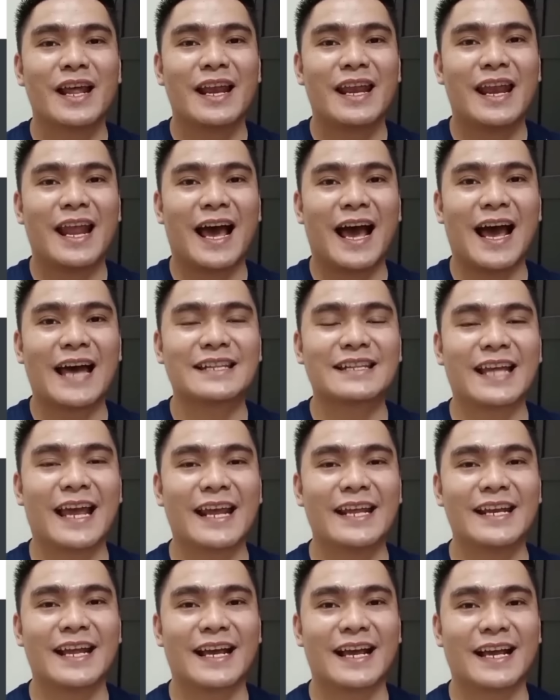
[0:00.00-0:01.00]
lahat
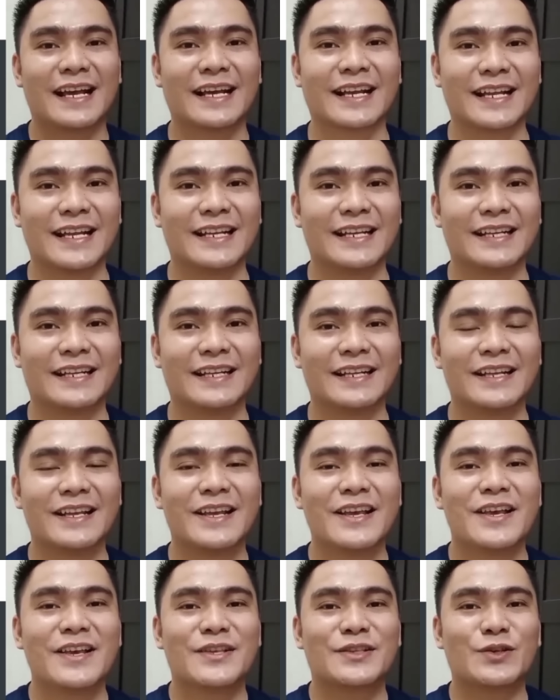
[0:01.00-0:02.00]
ay naka-green.
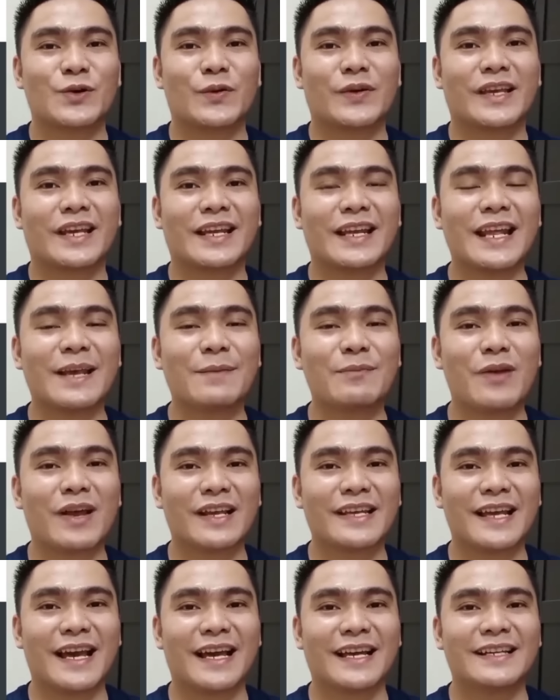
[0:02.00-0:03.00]
So, i-click mo
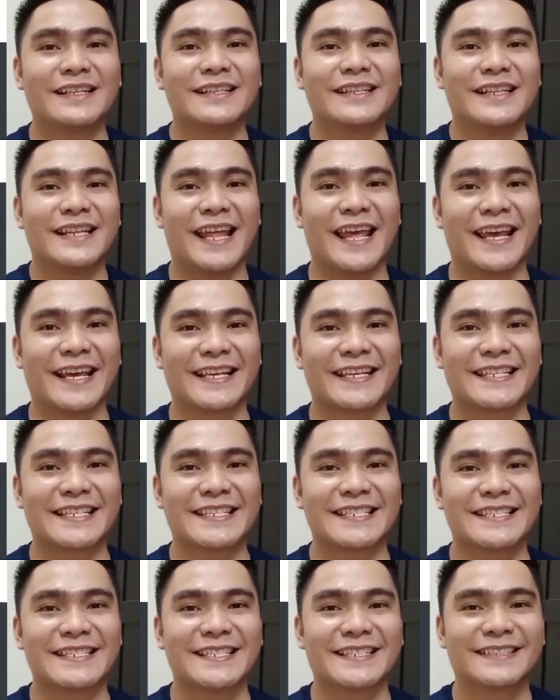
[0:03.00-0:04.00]
lang yan,
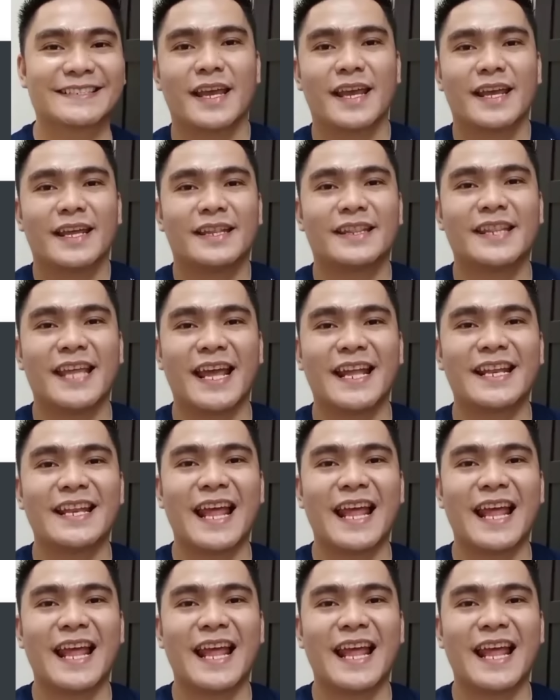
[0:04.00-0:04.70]
next. Then,